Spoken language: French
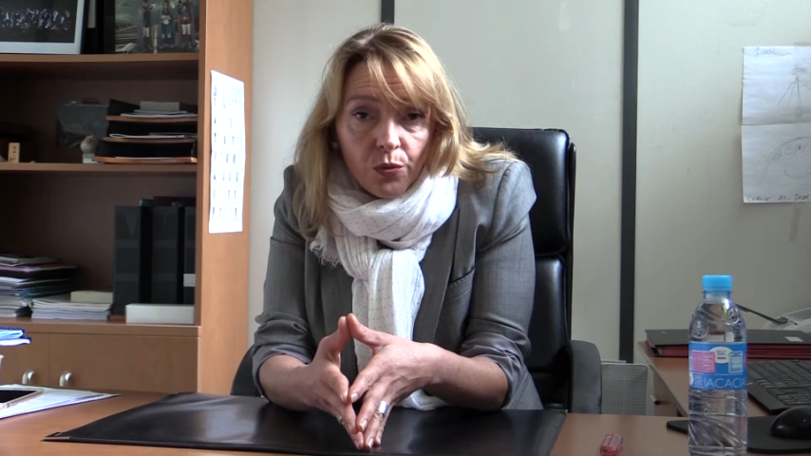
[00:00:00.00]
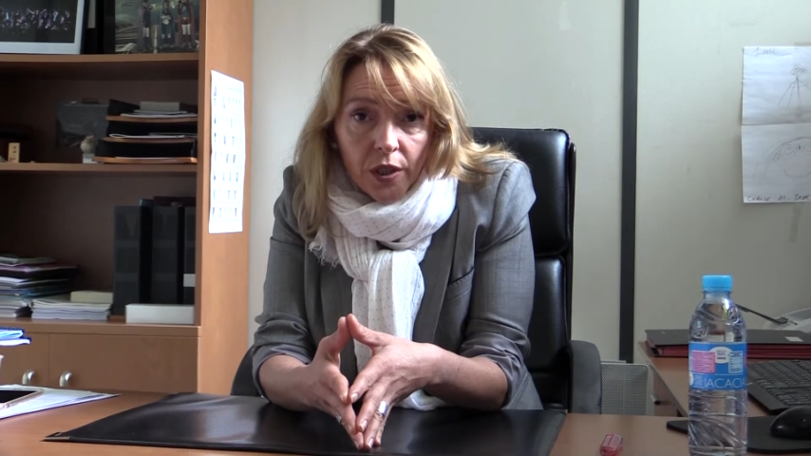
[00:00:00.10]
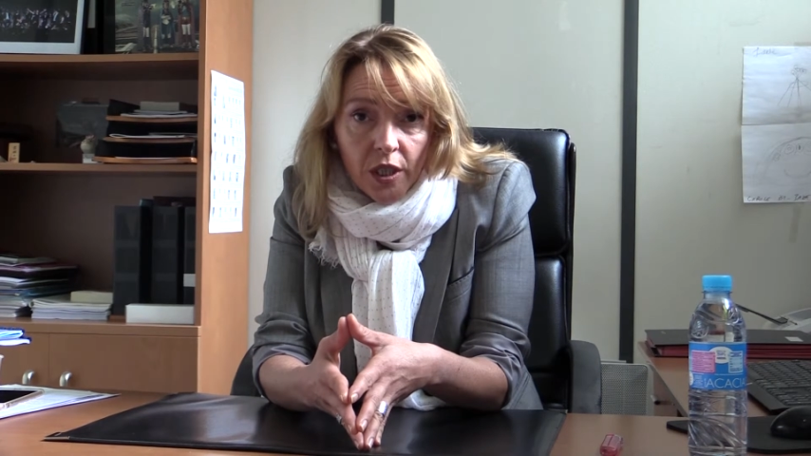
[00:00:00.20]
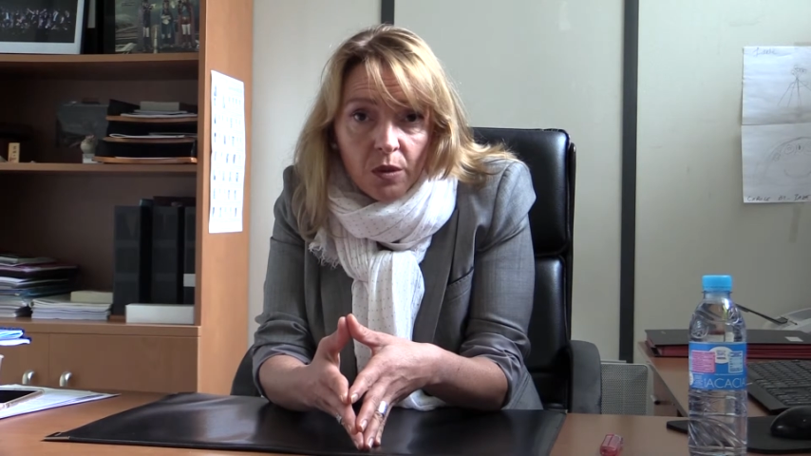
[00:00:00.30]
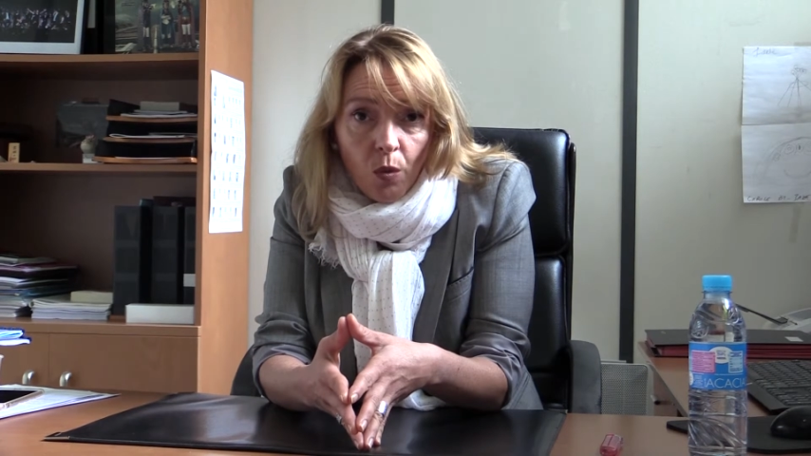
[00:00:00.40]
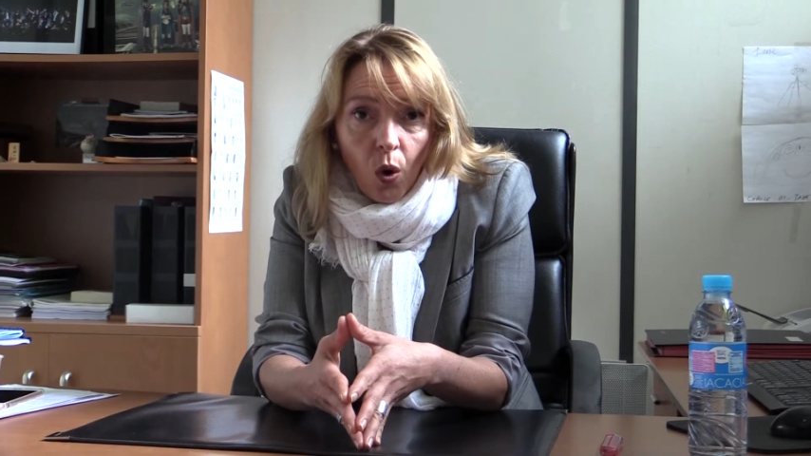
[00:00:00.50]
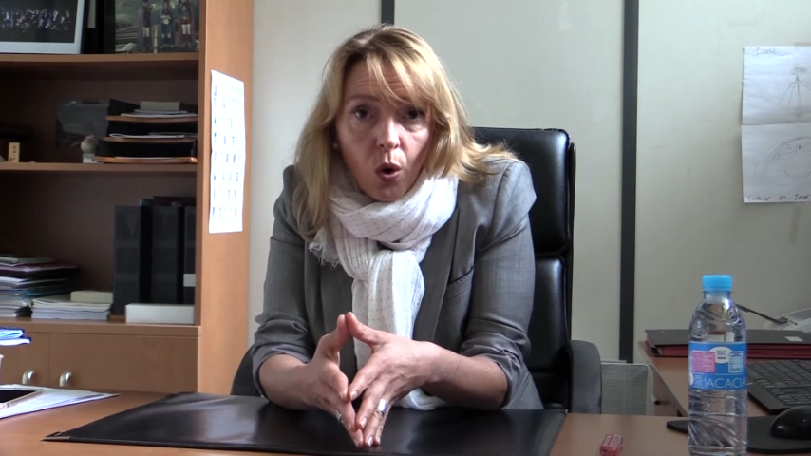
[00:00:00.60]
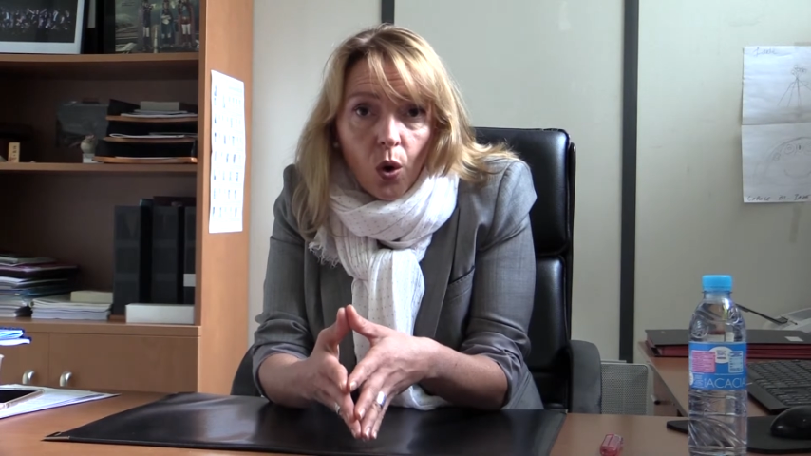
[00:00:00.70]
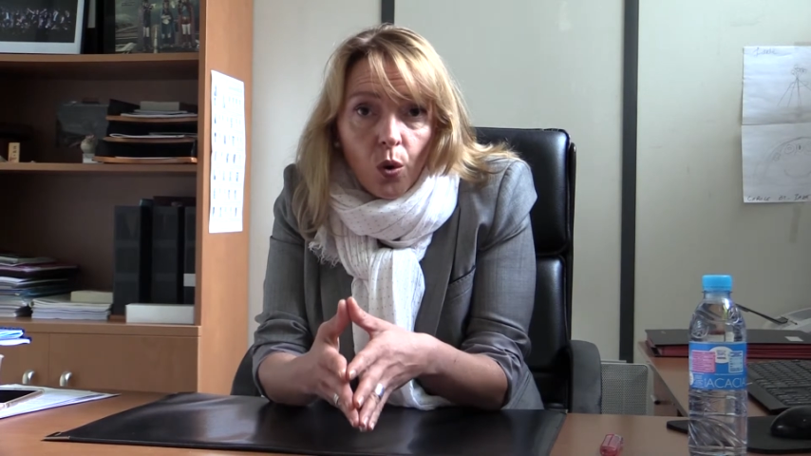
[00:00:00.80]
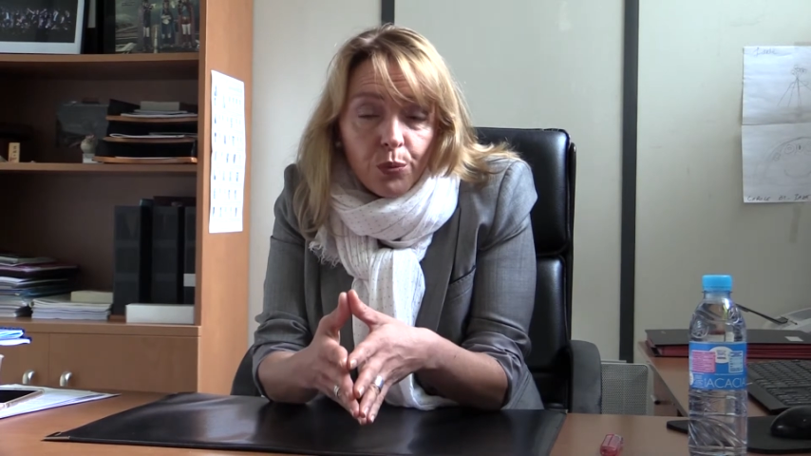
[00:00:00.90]
vieillissement,
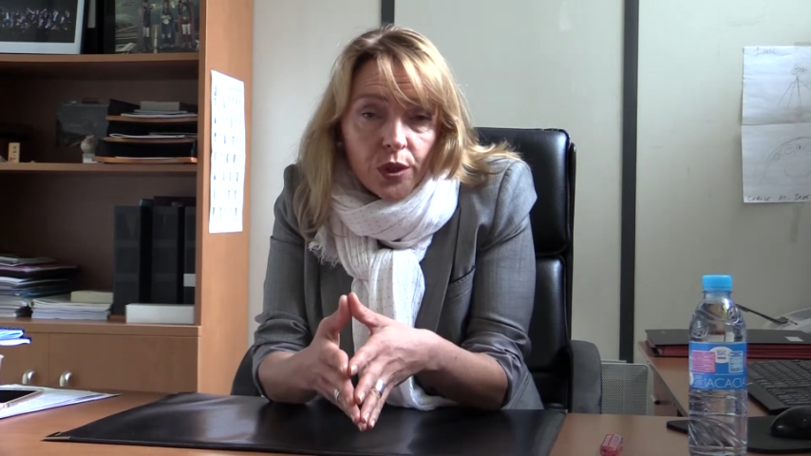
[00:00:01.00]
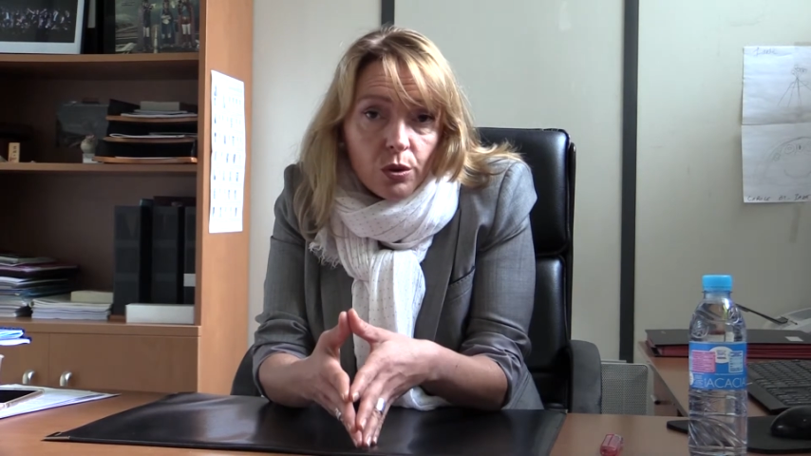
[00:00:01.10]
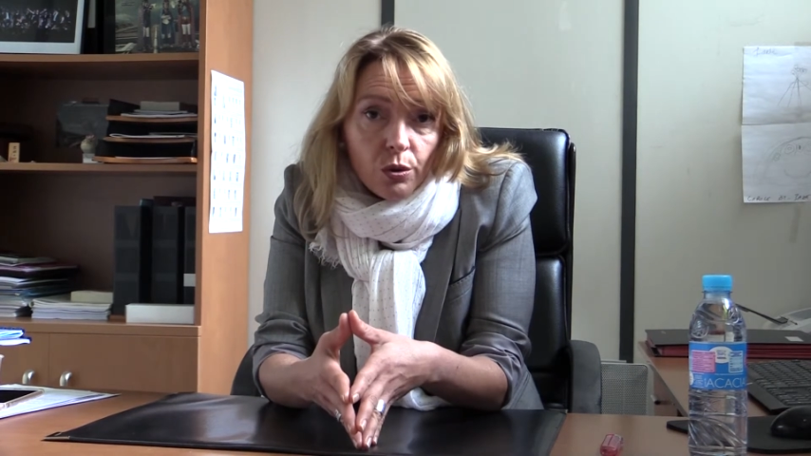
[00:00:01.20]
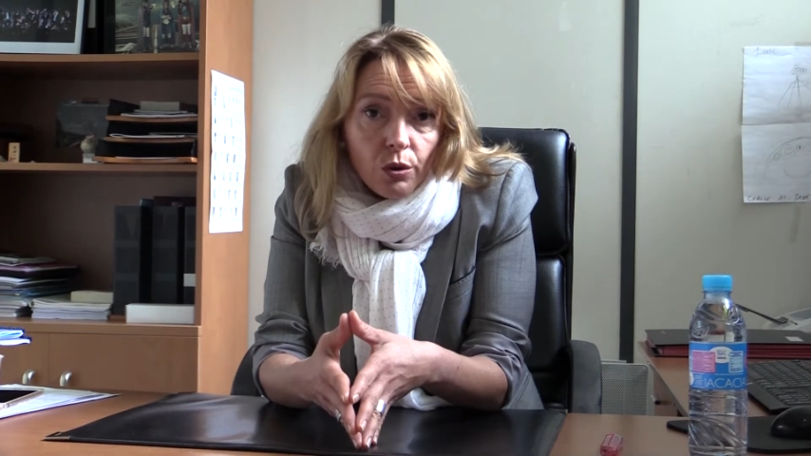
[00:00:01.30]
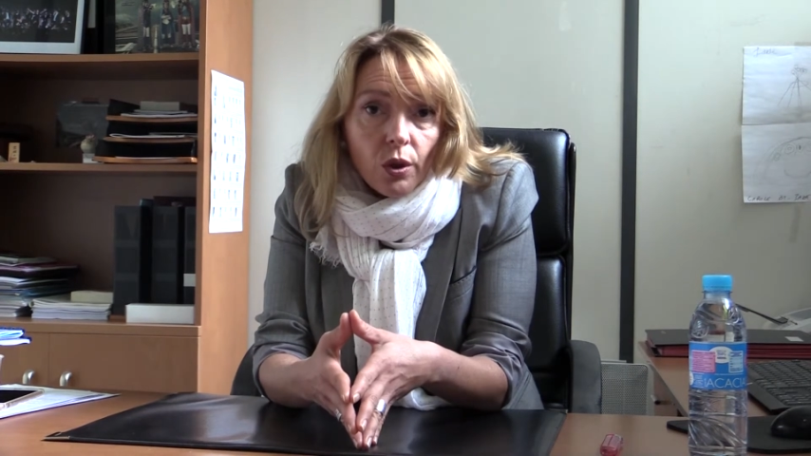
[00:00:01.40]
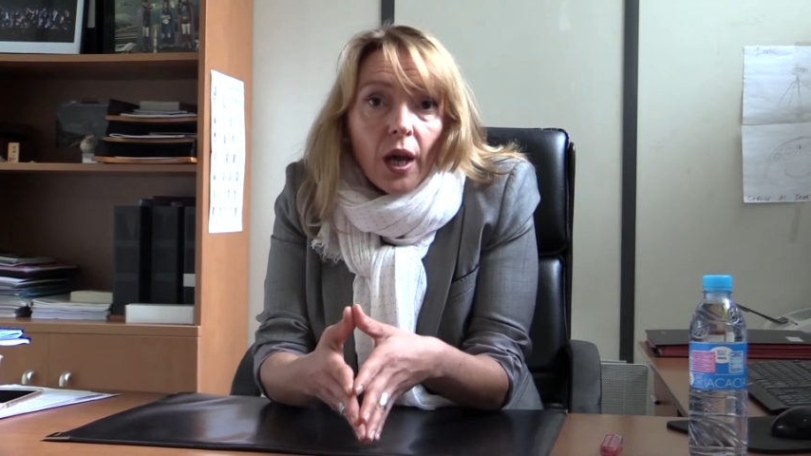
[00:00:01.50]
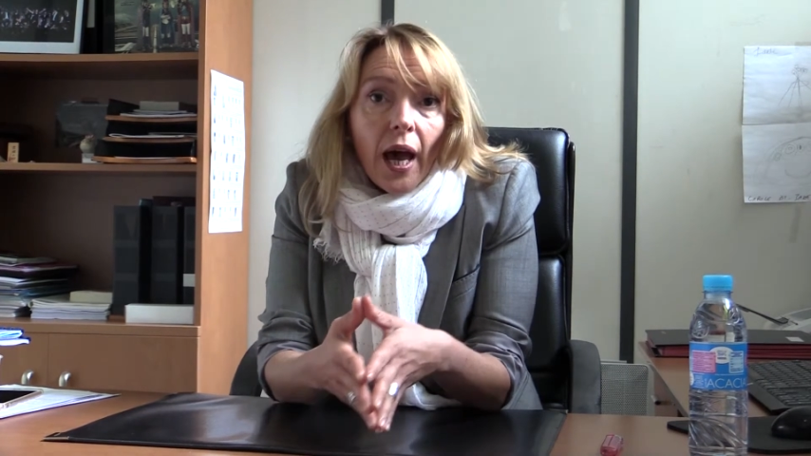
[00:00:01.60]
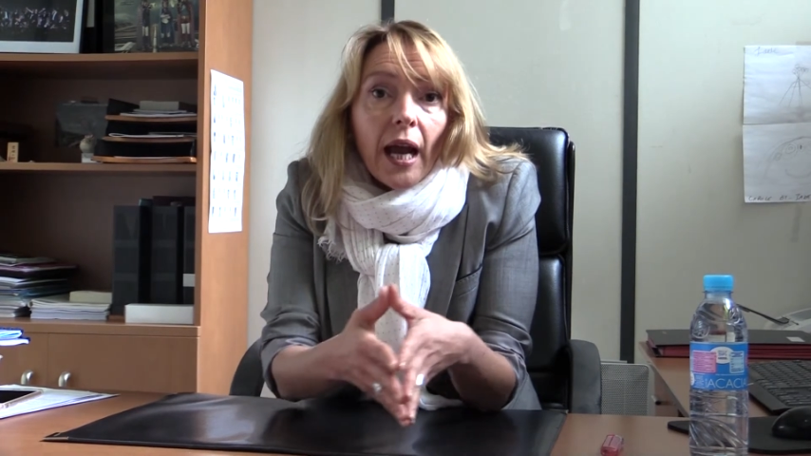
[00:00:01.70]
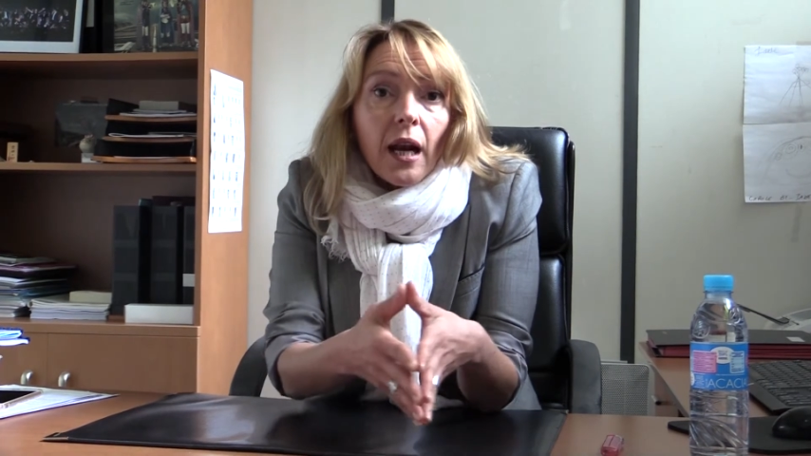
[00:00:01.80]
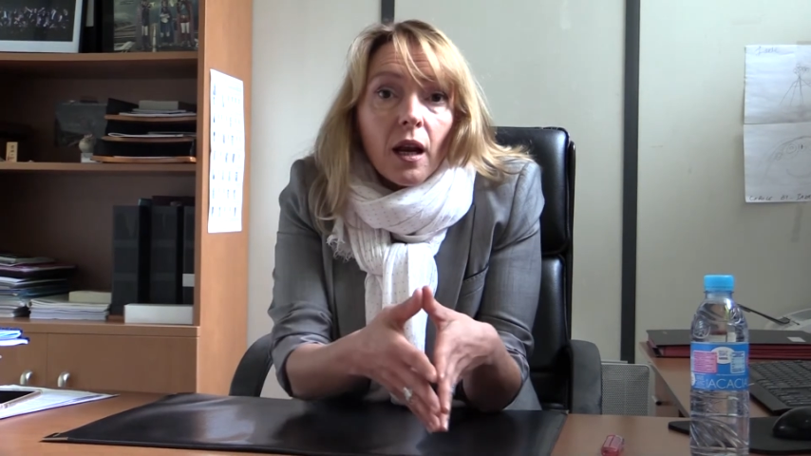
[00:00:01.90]
puisque
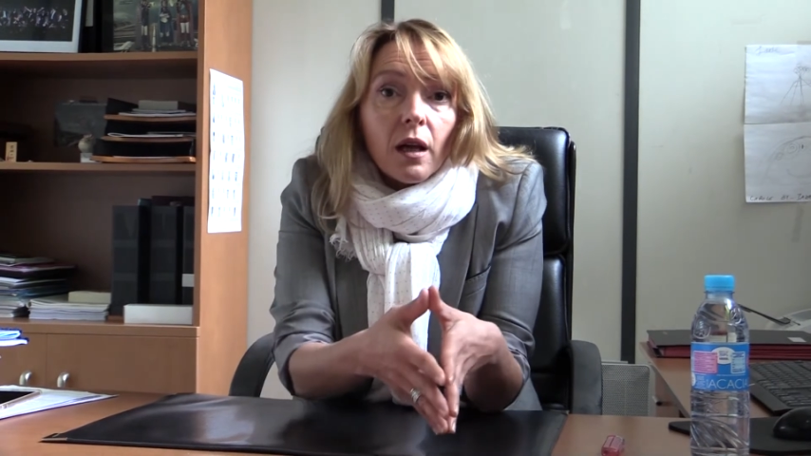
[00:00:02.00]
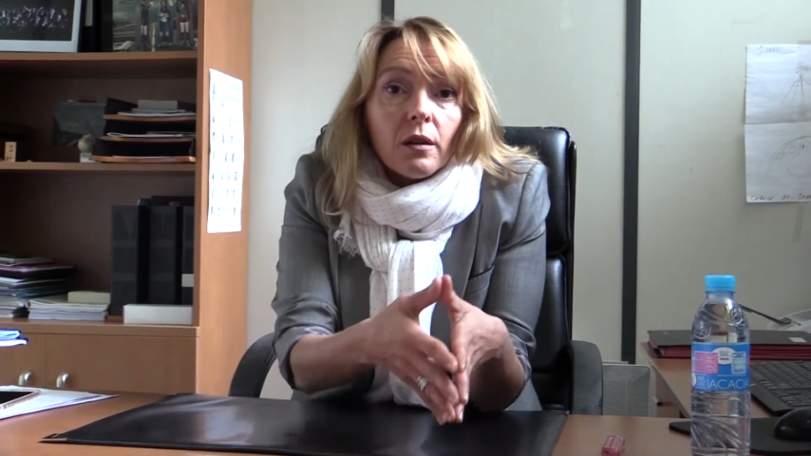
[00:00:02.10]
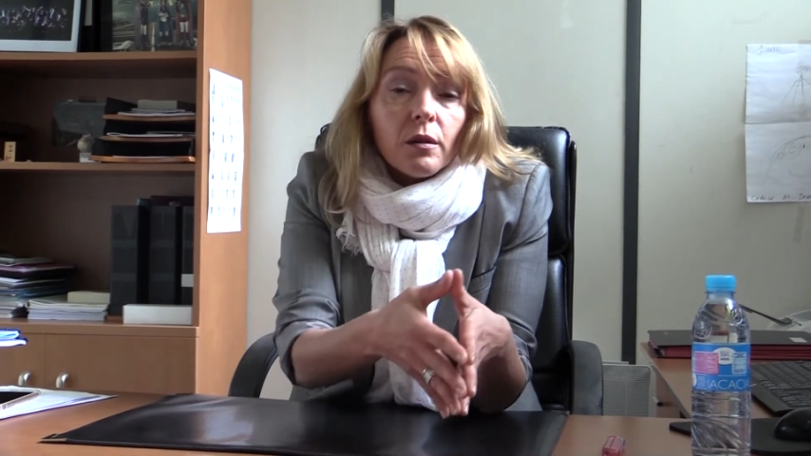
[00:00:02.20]
elle